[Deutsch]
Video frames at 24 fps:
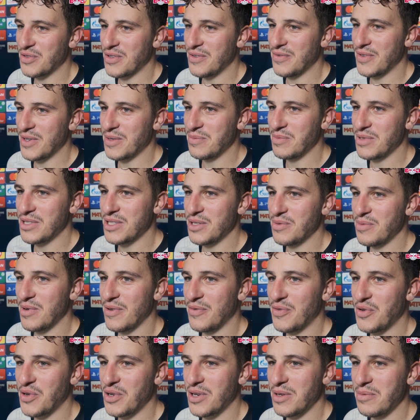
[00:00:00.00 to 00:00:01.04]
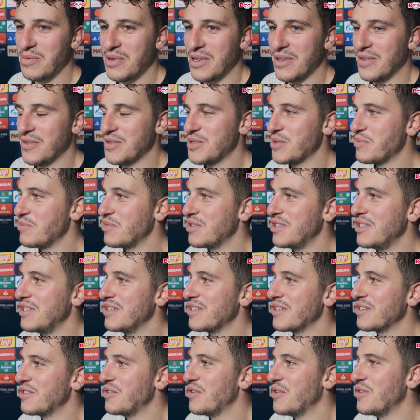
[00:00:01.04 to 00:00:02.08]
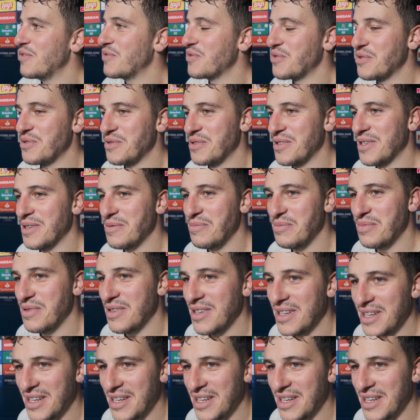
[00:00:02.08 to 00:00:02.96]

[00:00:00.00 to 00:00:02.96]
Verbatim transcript: Und dann war ich ein bisschen überfordert, bin aber zur Mittellinie gelaufen und habe